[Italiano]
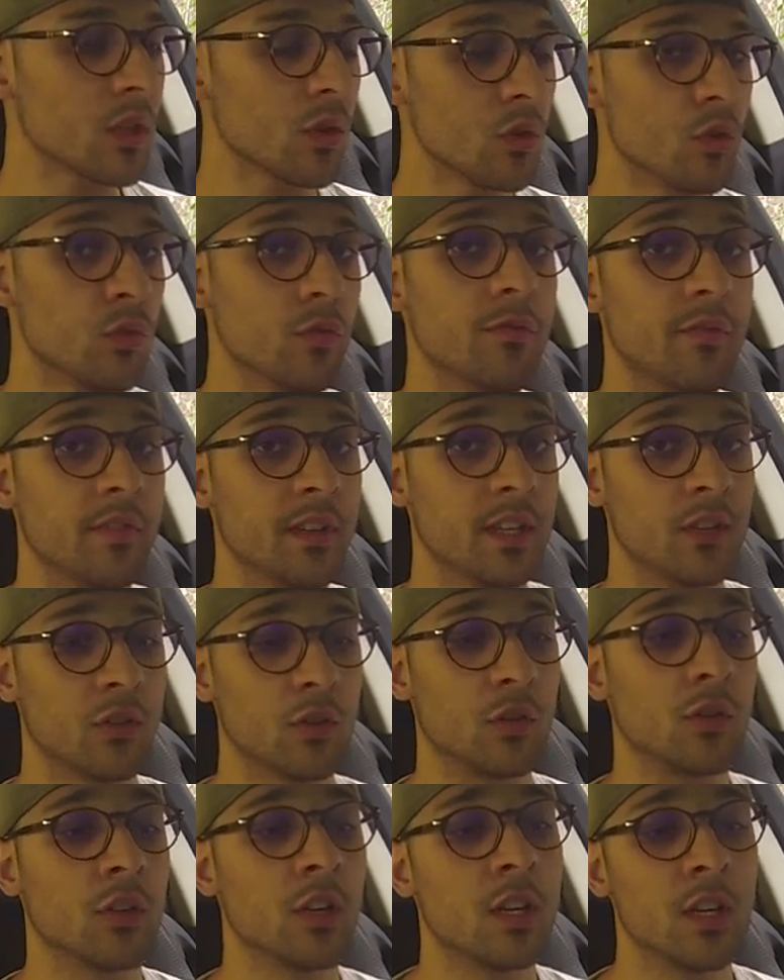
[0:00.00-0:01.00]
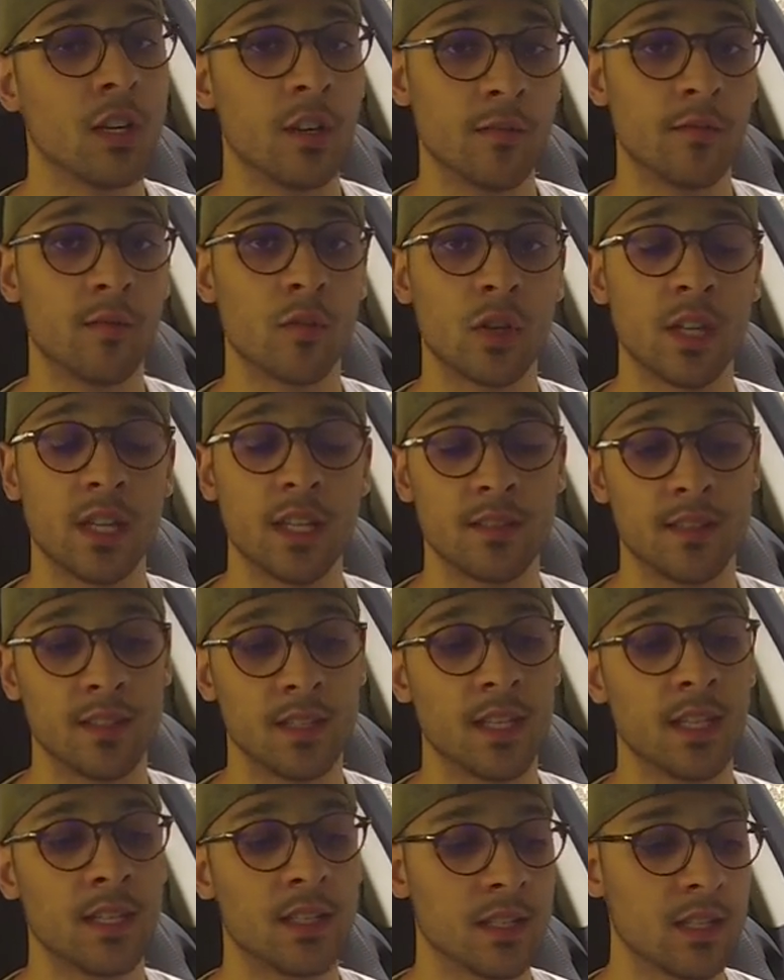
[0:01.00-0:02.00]
ovvero volete
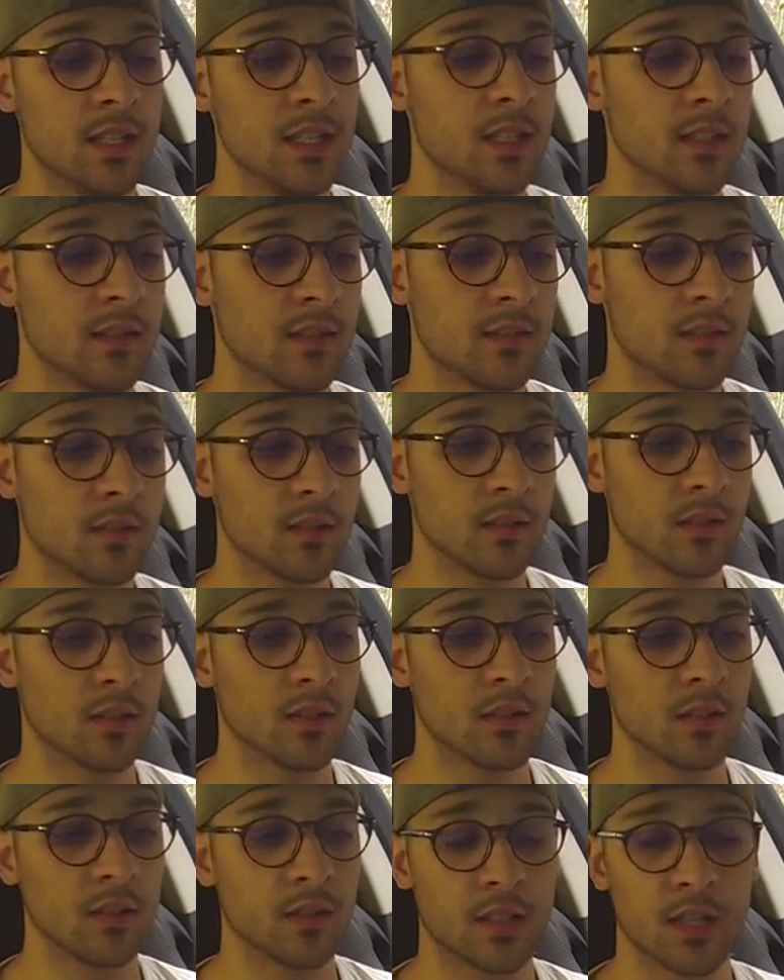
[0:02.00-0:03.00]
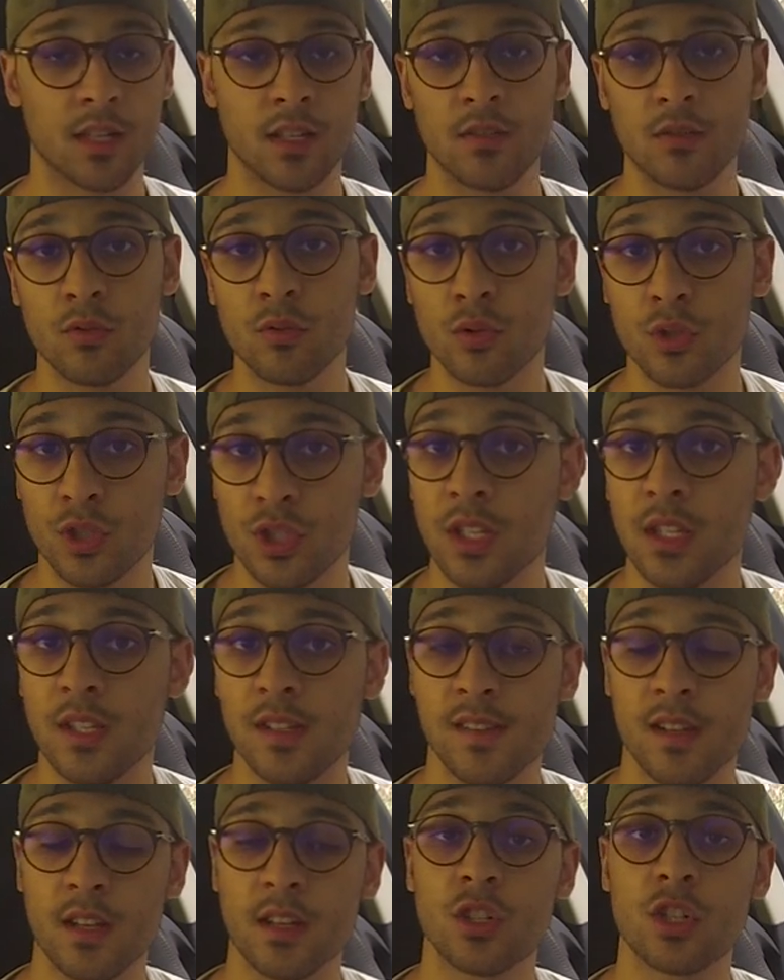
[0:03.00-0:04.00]
che il kit eh, che le luci
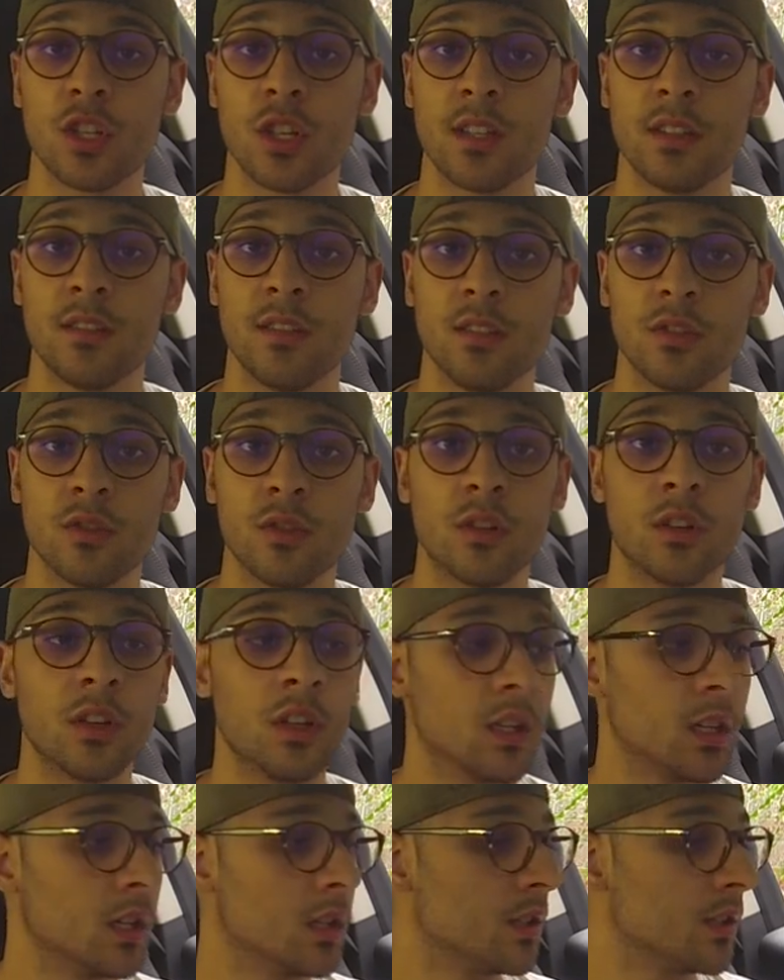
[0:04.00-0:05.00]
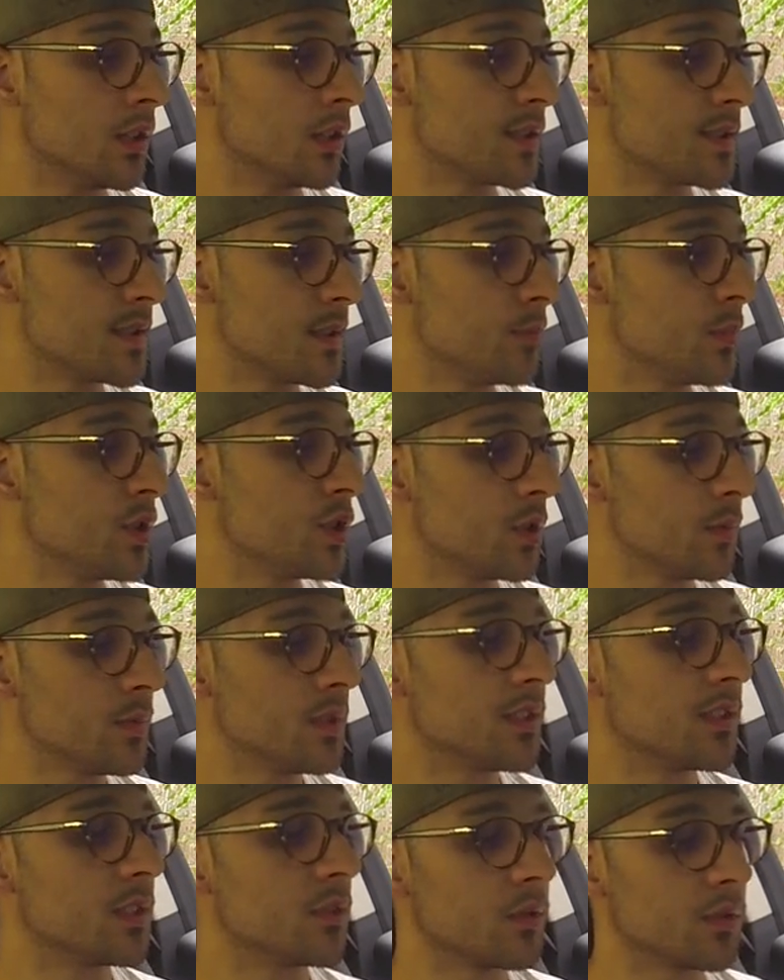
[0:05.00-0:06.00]
si accendino eh,
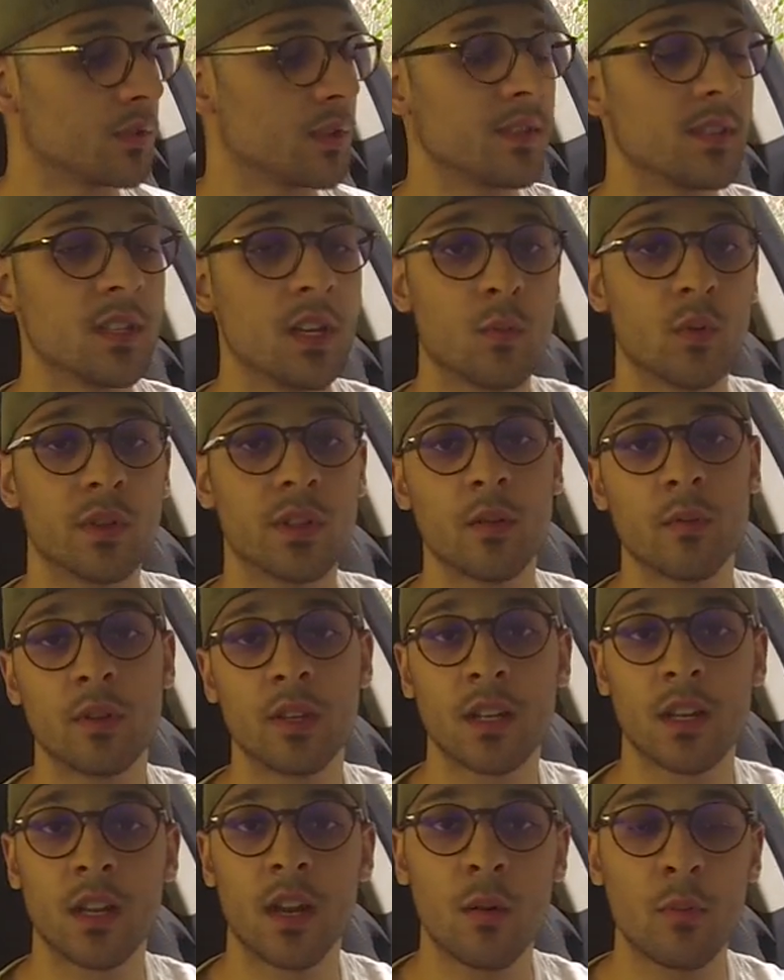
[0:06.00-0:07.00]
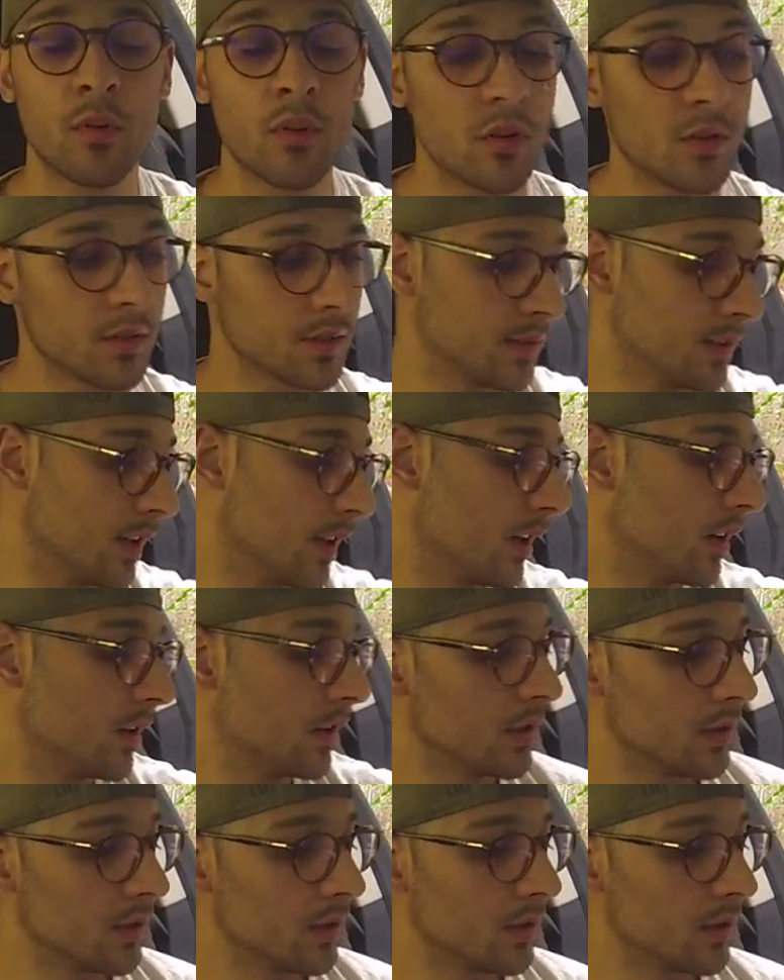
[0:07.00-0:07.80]
semplicemente quando andiamo ad aprire la porta